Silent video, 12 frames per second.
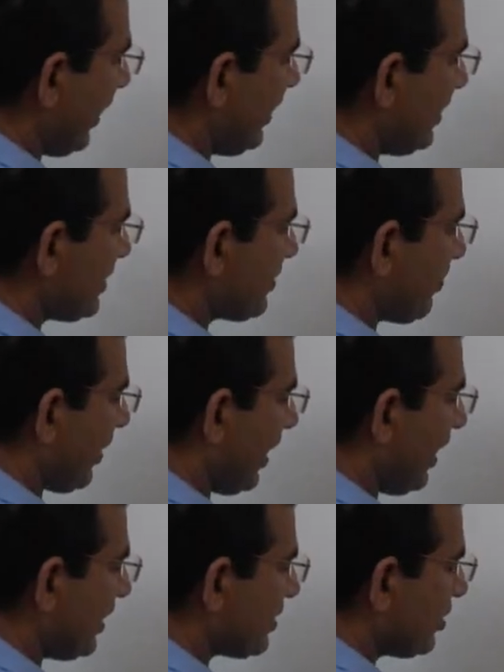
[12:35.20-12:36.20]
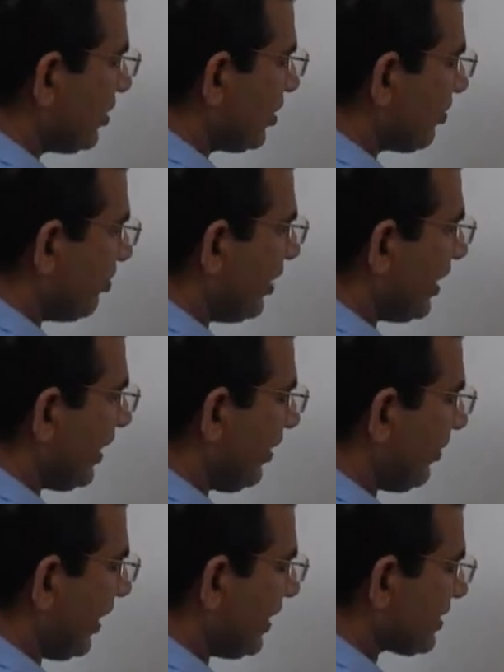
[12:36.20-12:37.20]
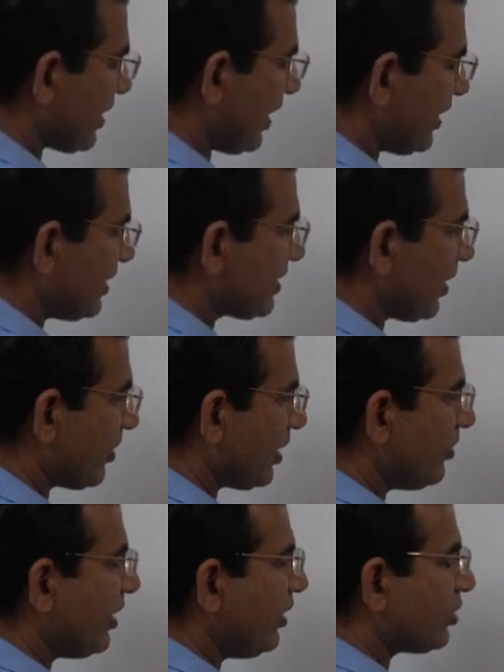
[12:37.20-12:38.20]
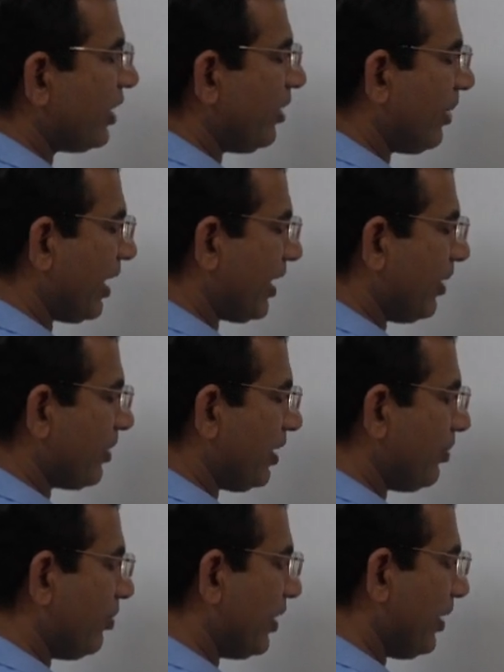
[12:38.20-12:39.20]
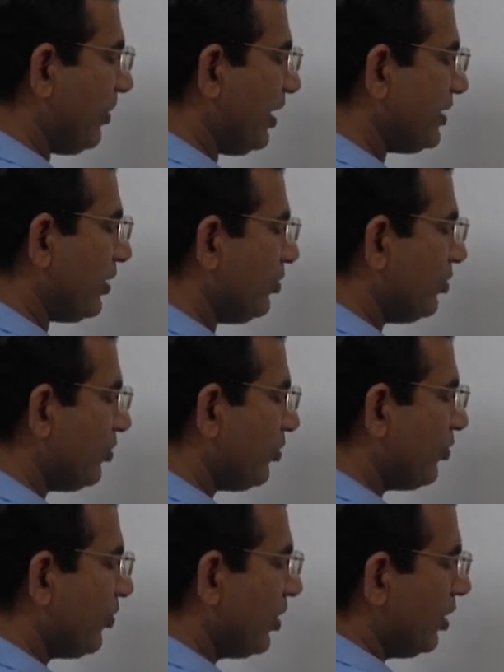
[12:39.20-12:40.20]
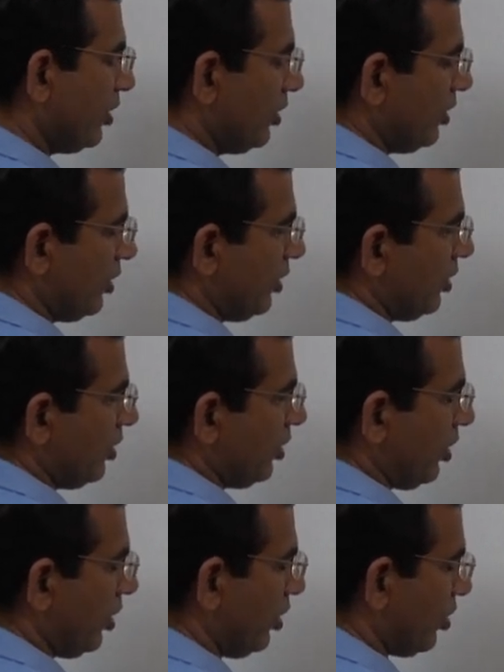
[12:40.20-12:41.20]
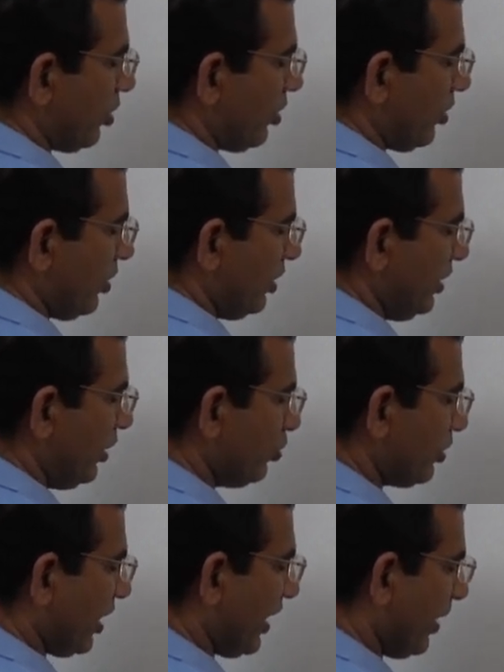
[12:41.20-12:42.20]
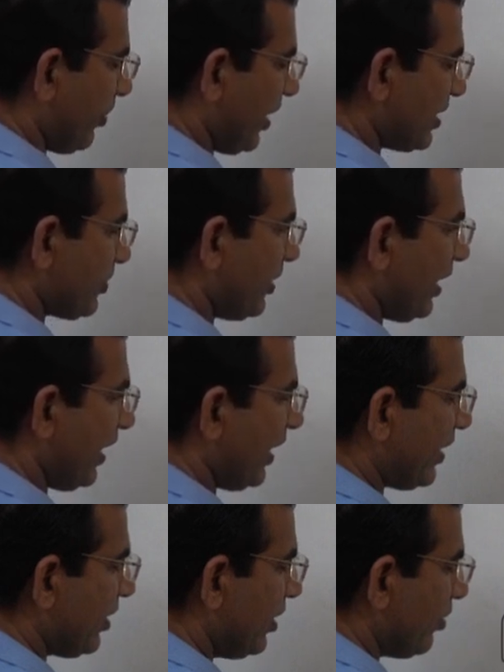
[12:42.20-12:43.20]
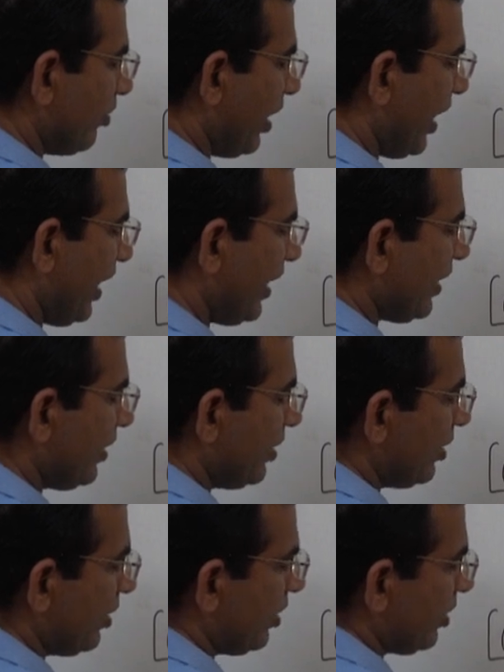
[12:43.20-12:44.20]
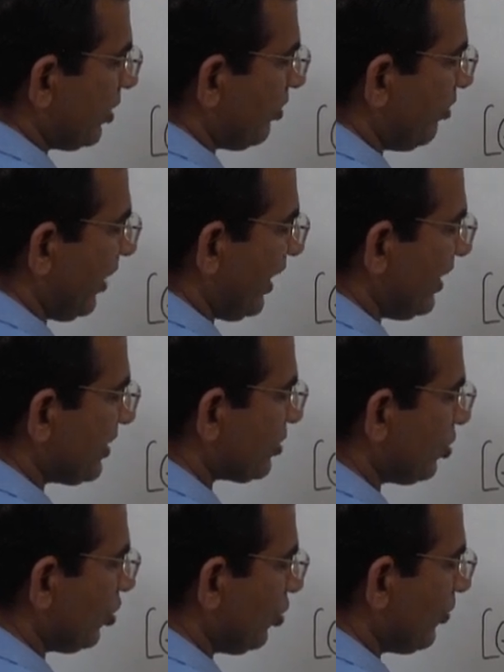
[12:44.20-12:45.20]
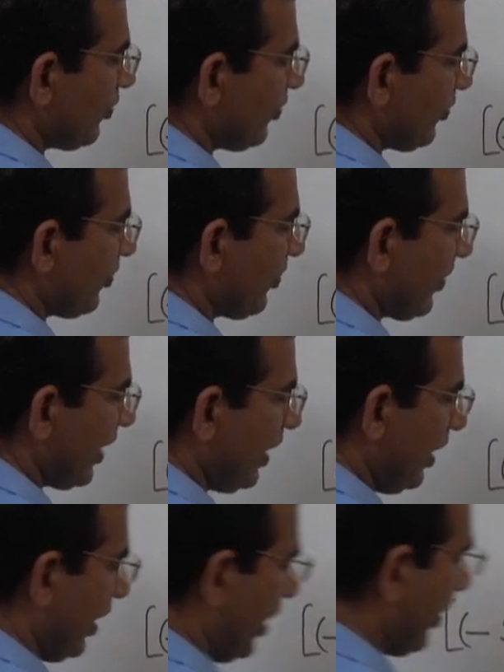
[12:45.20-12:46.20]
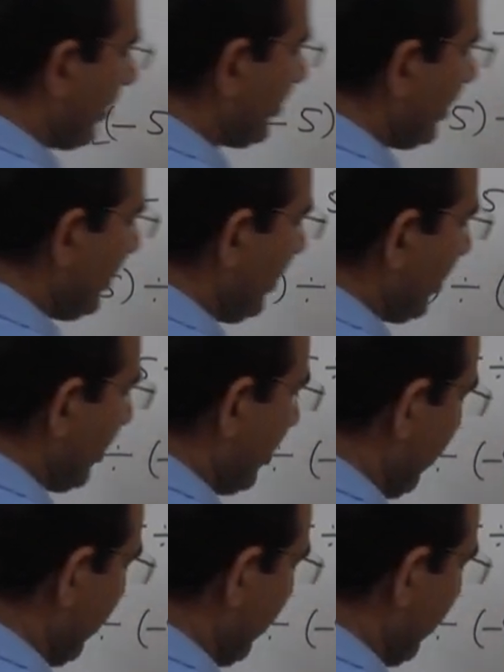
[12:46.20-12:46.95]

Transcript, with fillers: माइनस पाँच बटे माइनस आठ इसका मतलब यही होता है ना भाग का मतलब बटे में ले जाओ और ये उत्तर आ गया पाँच बटे आठ भाग माइनस दो अब आप देखिए